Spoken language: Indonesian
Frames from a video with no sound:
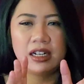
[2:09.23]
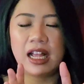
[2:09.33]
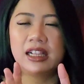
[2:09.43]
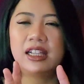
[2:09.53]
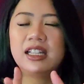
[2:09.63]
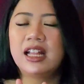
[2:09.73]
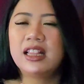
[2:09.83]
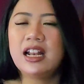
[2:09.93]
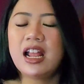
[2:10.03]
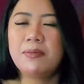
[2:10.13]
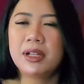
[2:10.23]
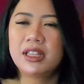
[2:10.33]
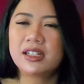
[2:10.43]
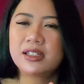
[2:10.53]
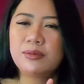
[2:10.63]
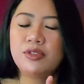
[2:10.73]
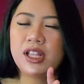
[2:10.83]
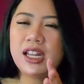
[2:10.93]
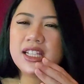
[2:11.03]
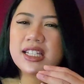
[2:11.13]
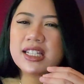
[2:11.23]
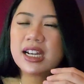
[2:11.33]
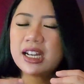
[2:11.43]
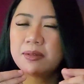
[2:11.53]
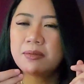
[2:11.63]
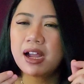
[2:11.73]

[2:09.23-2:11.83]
Nah ternyata nama tersebut ini sering